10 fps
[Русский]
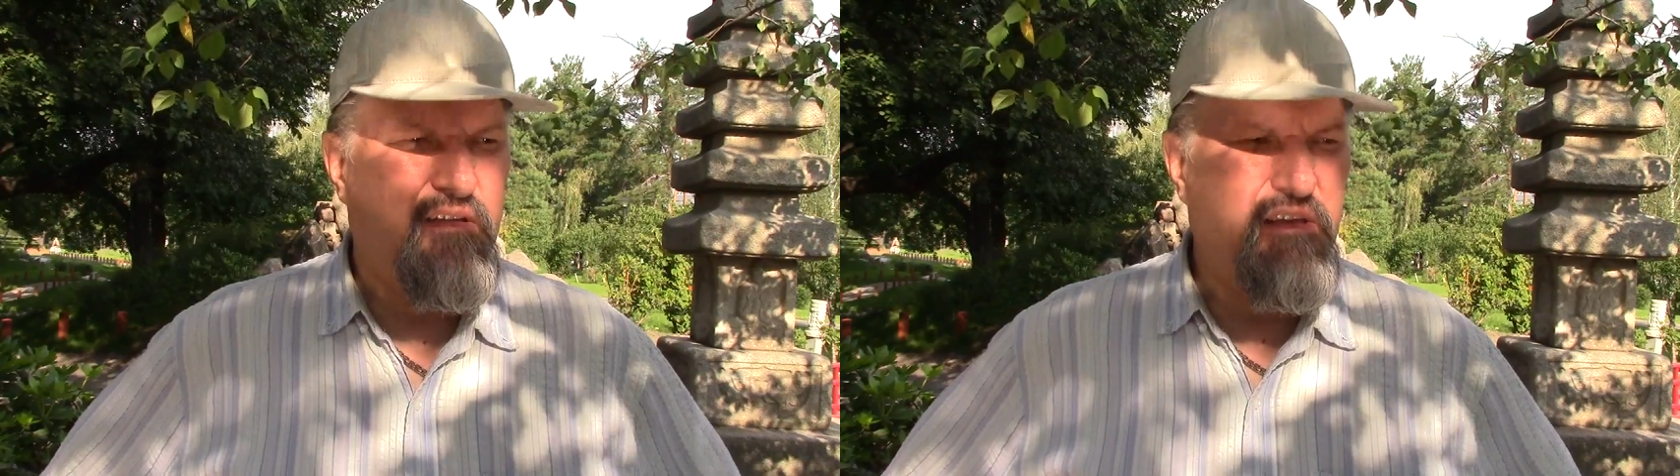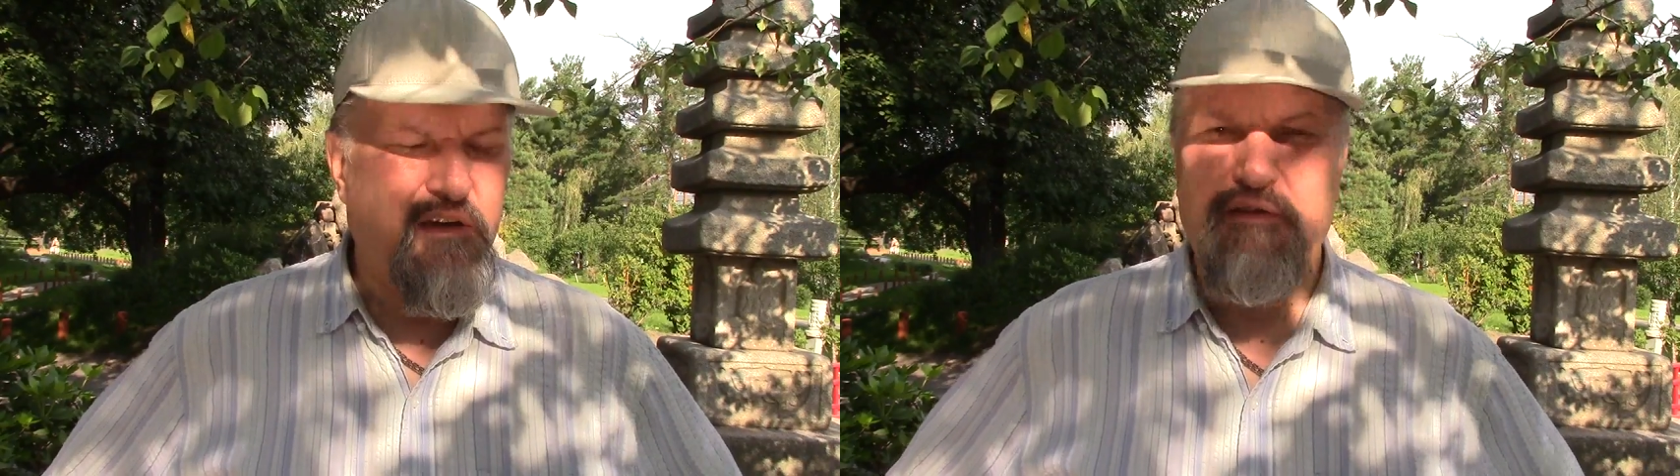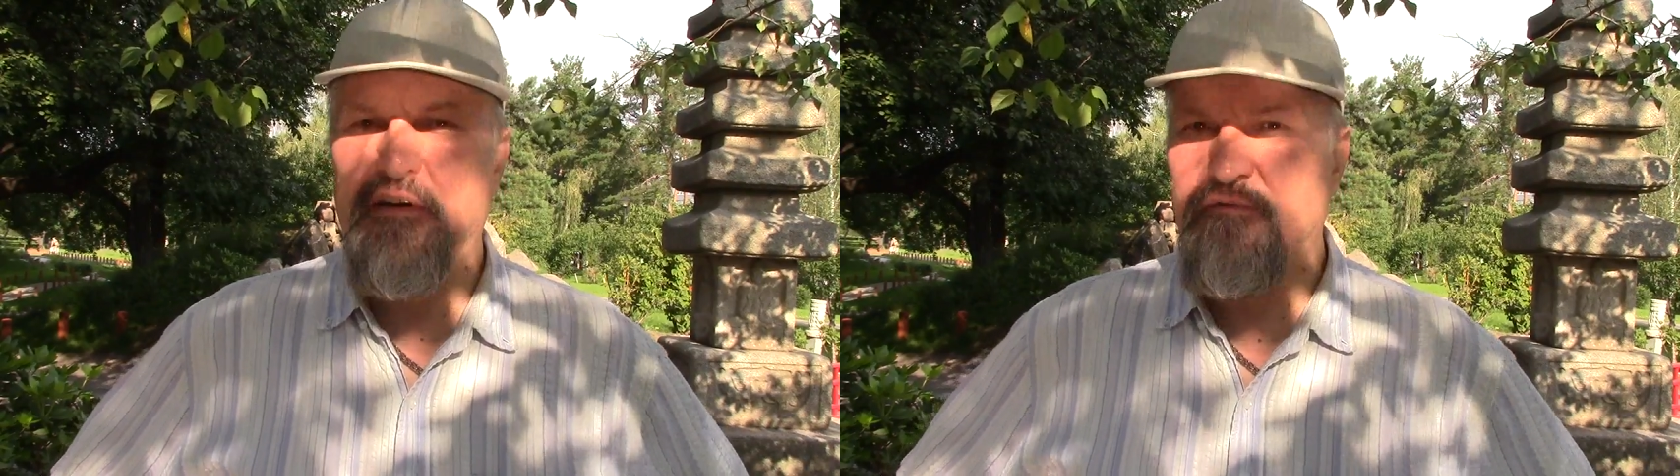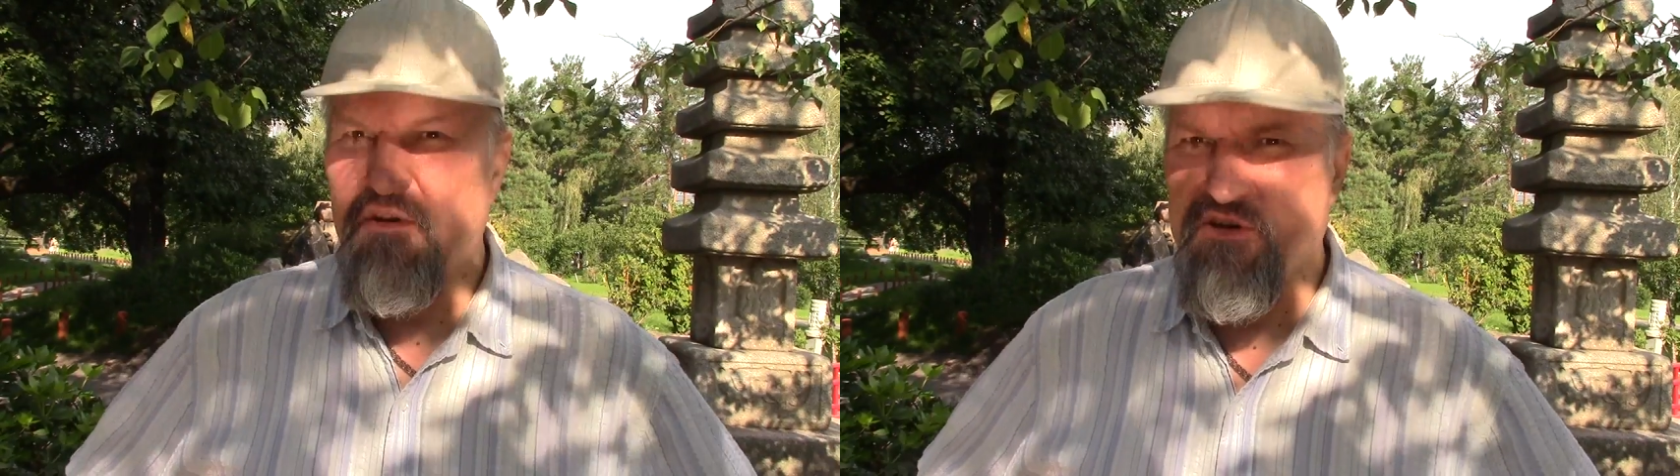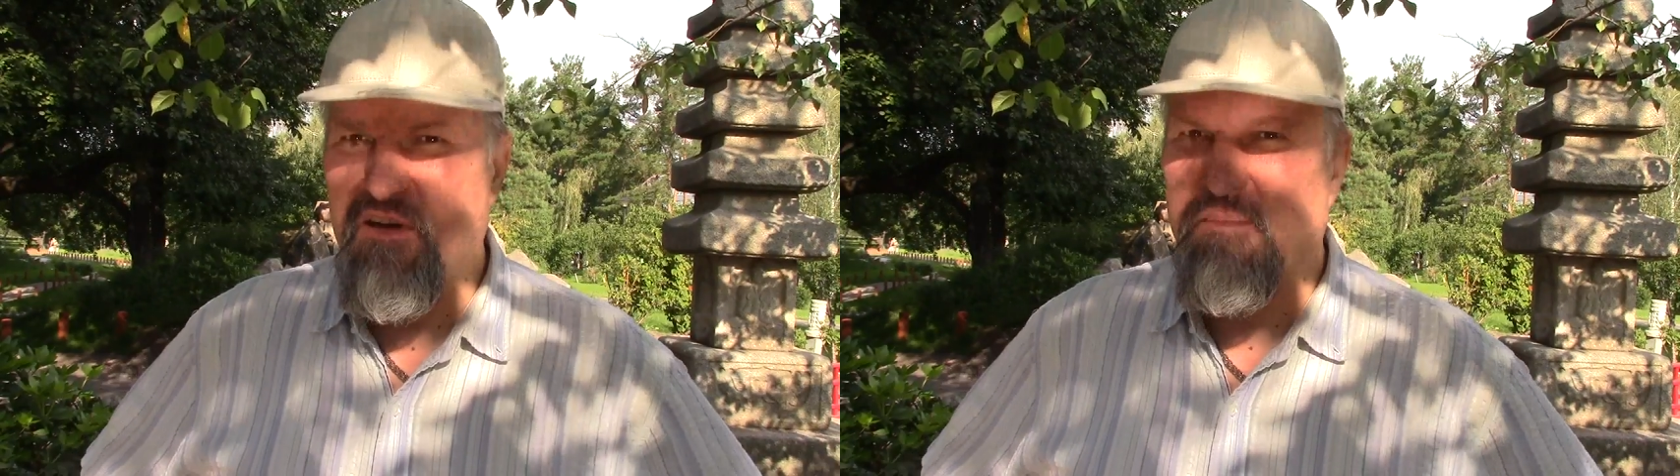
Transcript: некоторых вешали,